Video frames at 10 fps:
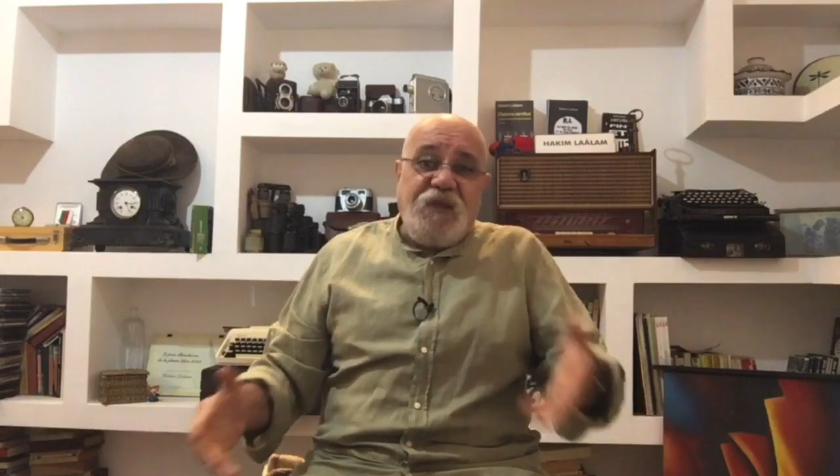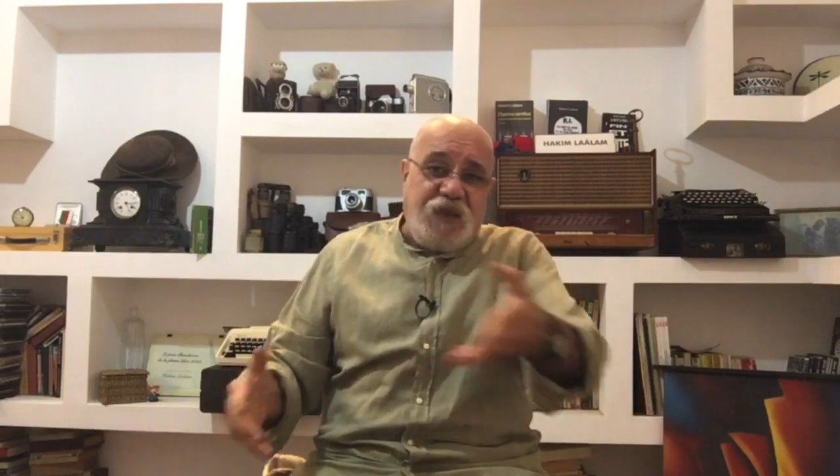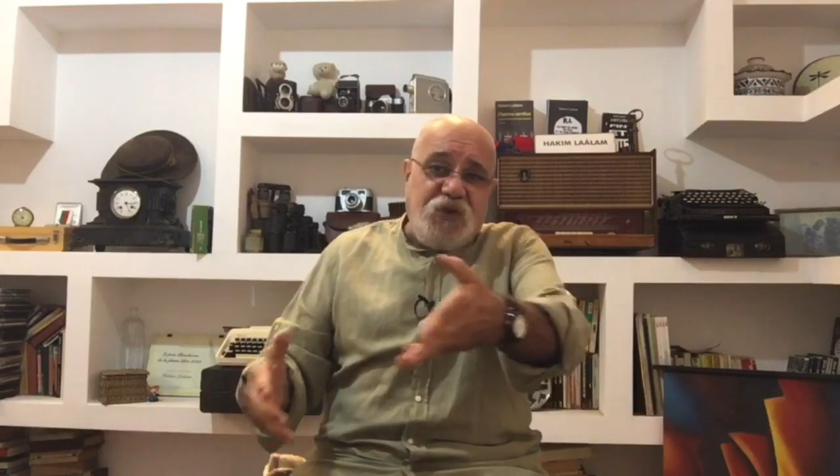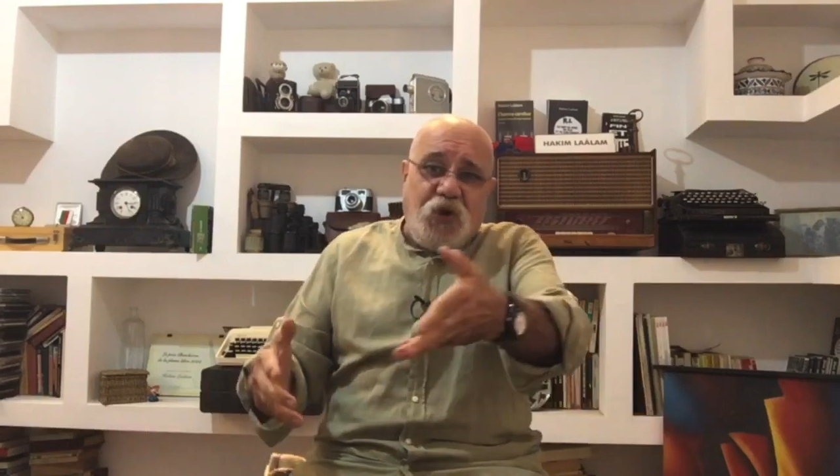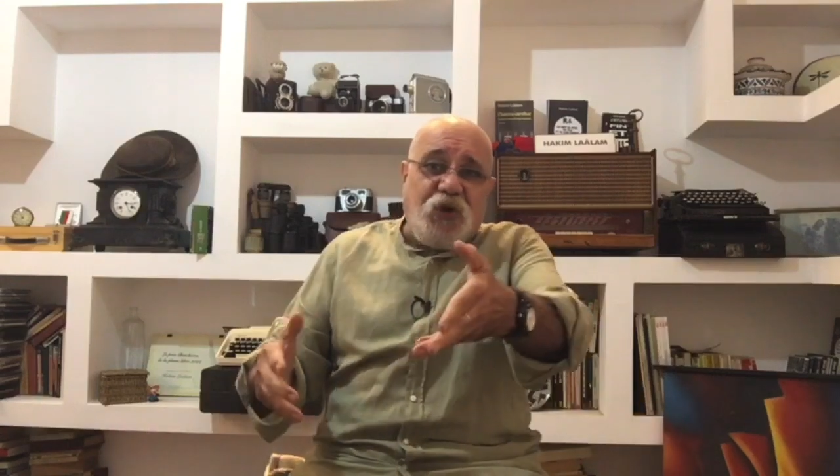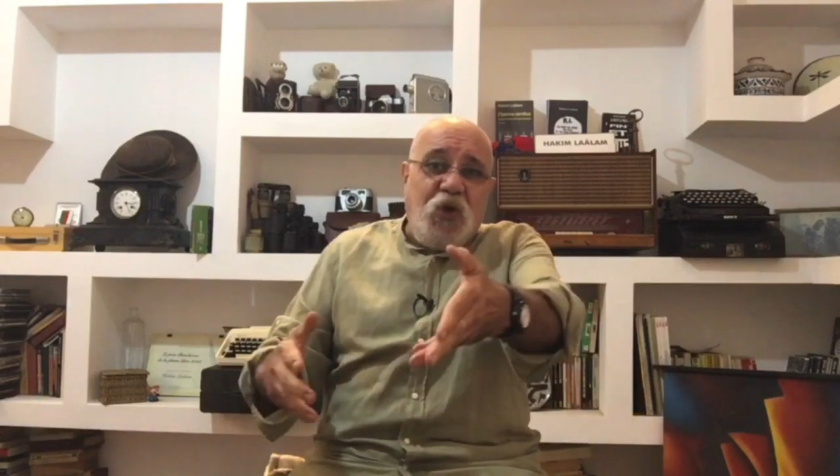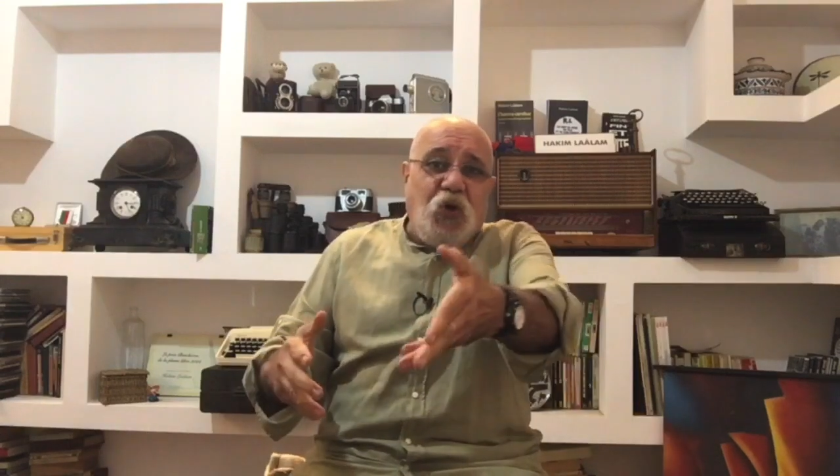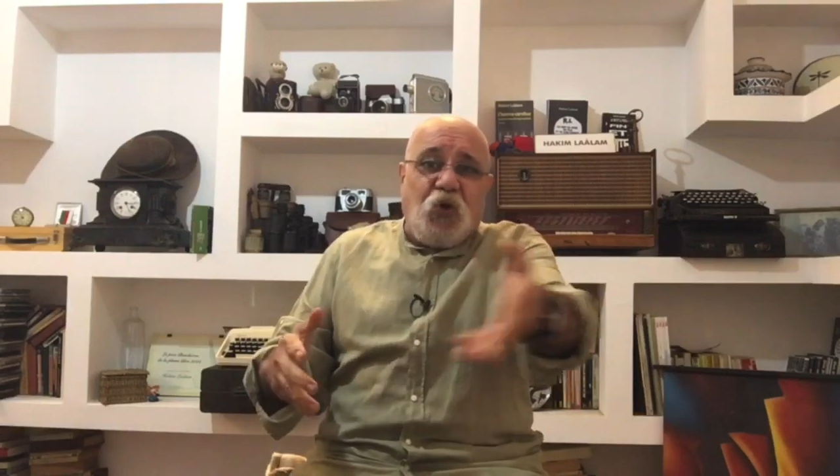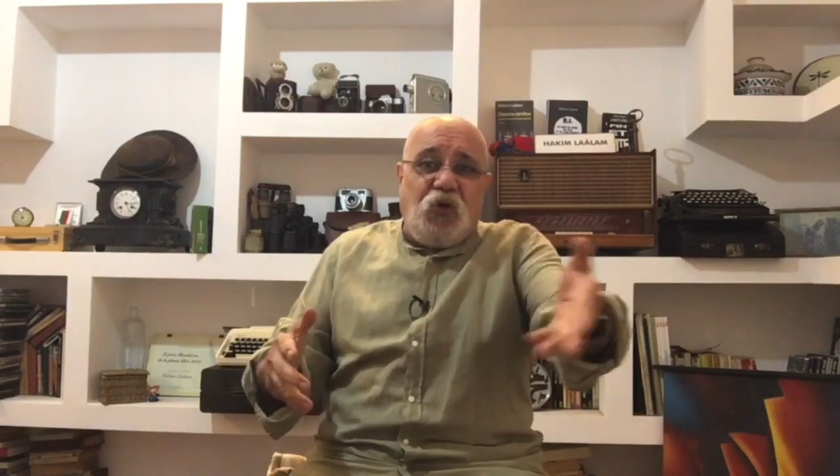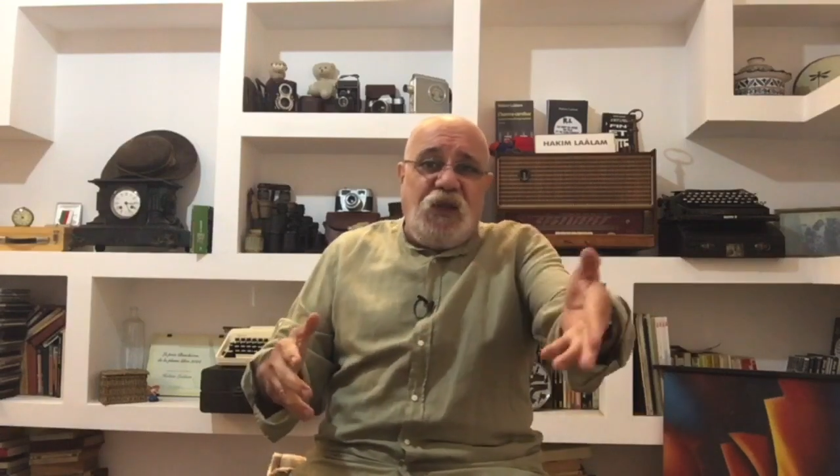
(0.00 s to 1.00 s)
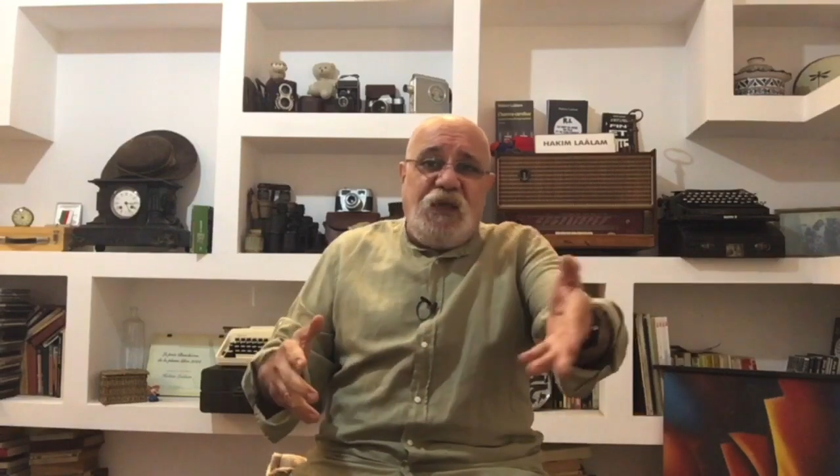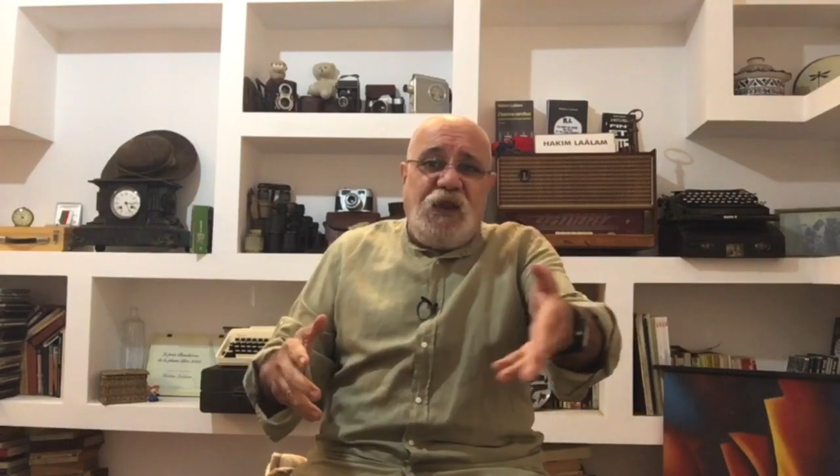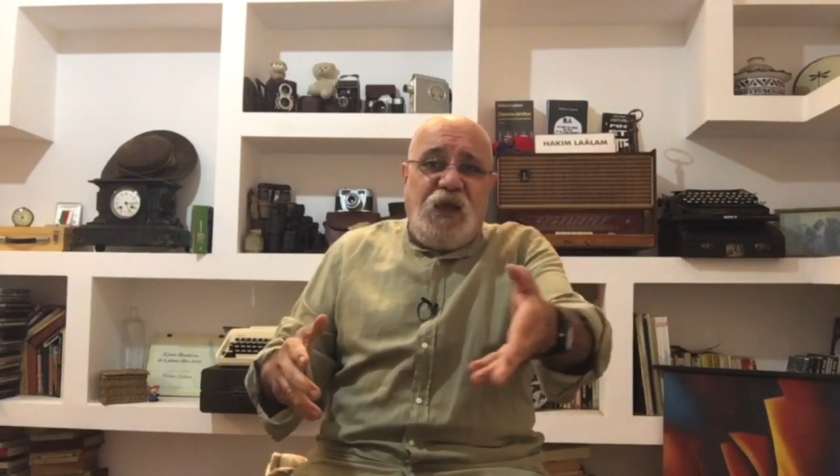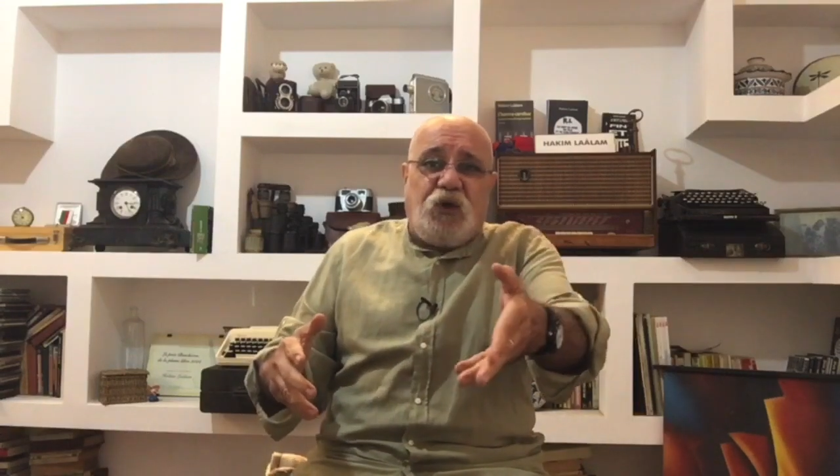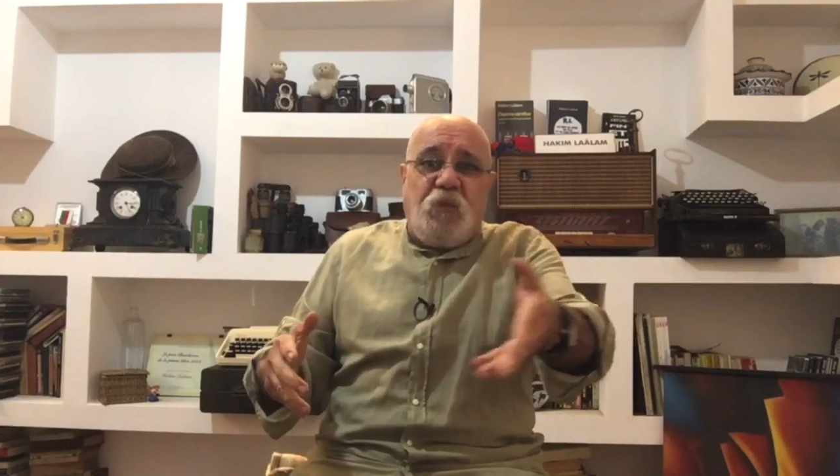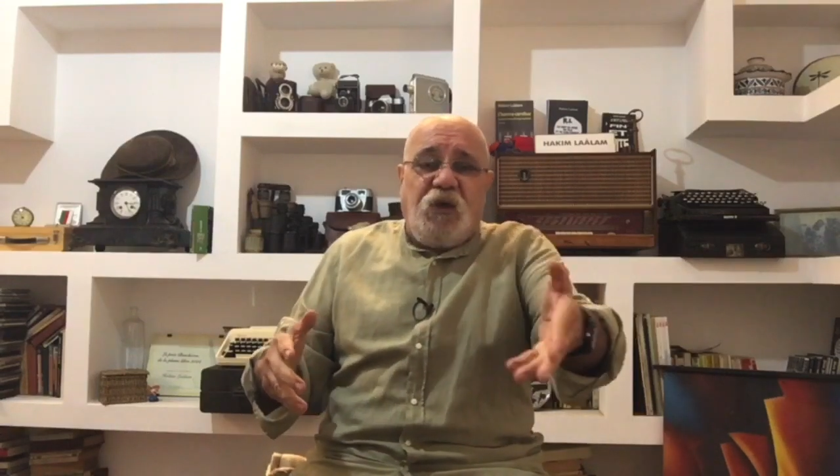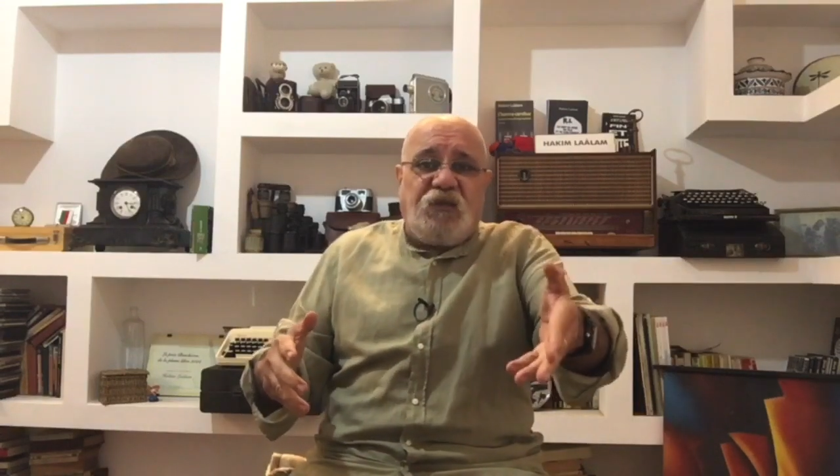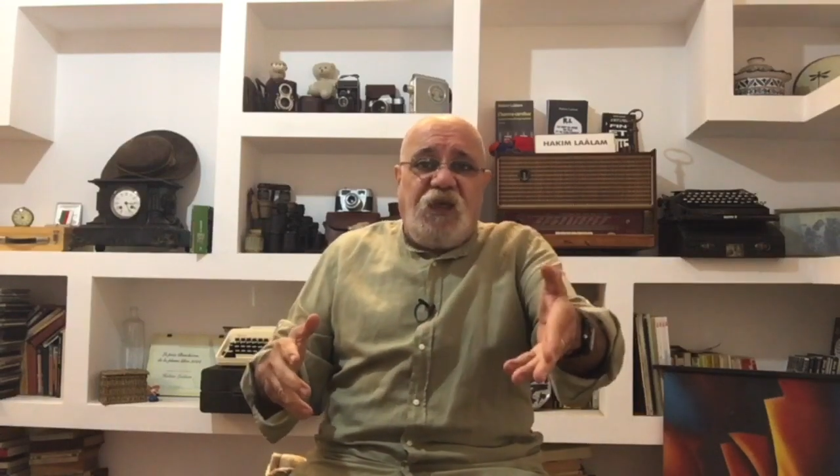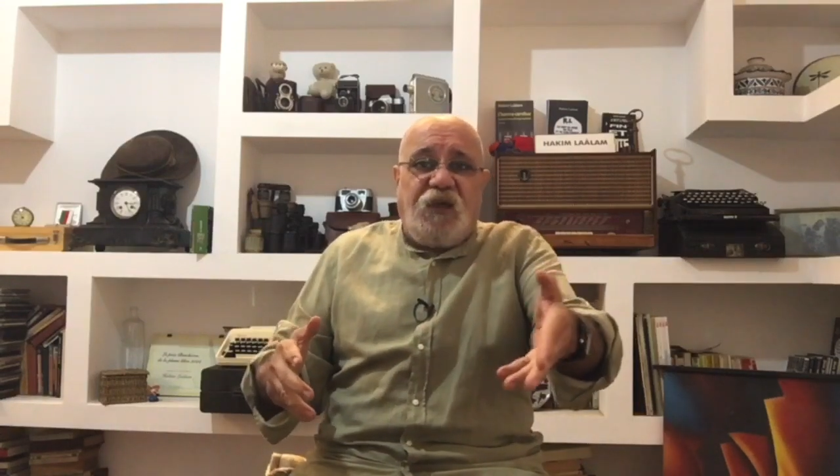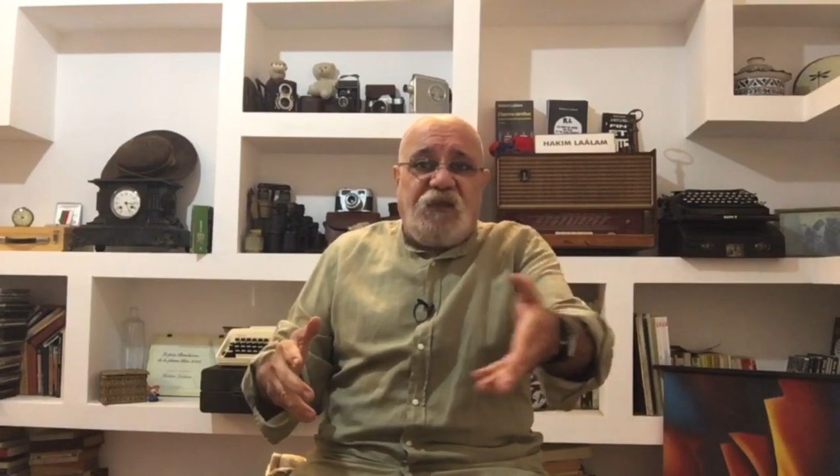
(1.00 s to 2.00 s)
D'ailleurs, relis les
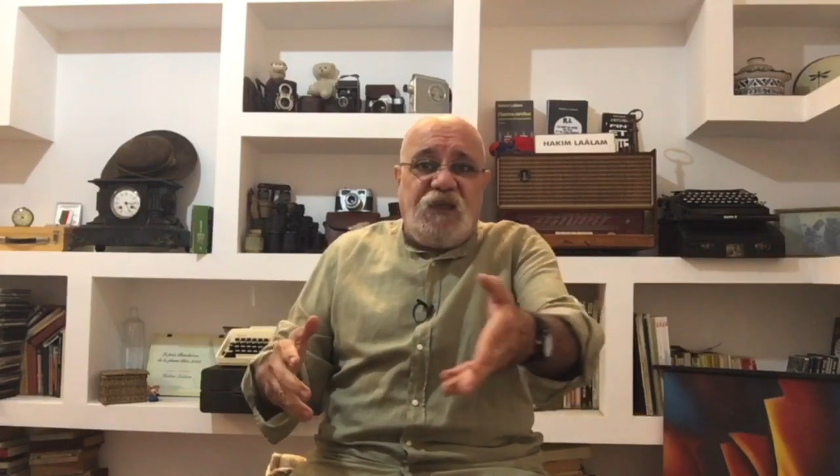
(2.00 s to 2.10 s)
commentaires